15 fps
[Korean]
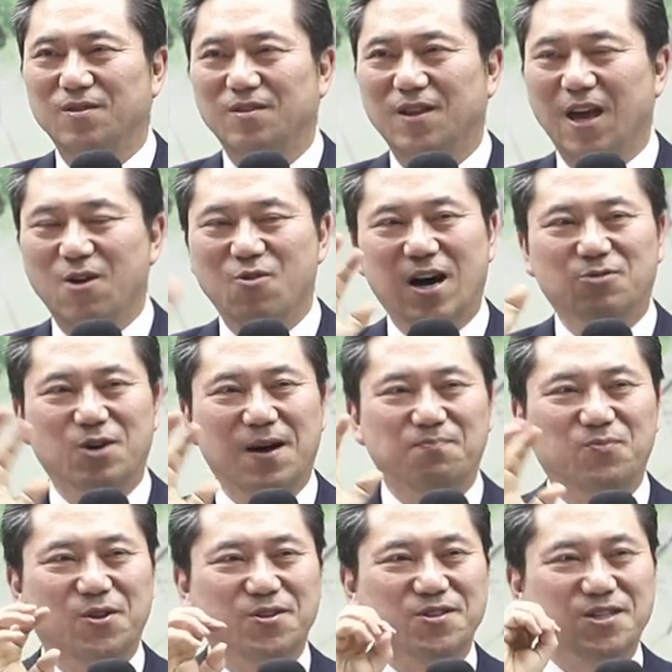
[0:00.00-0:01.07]
대화도 안
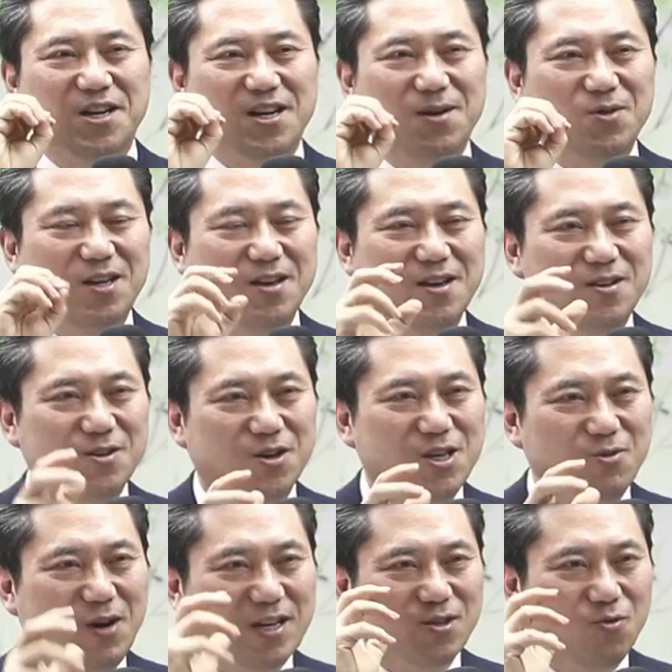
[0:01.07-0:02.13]
되던 사람이 여기
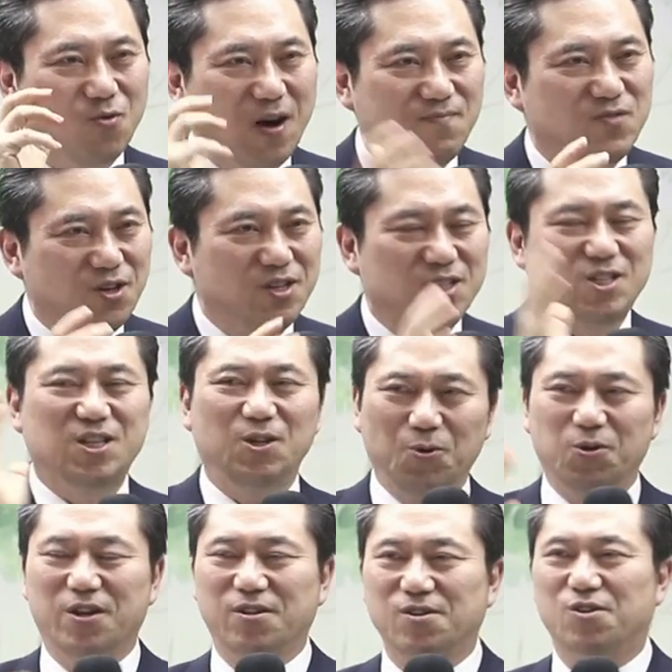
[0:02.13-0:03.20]
와서 완전히
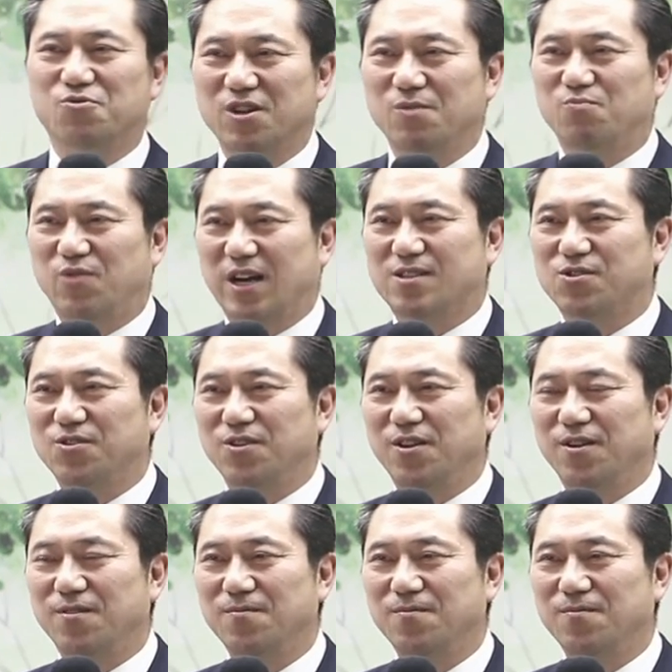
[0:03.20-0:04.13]
치료되는 걸우리는 봤어요.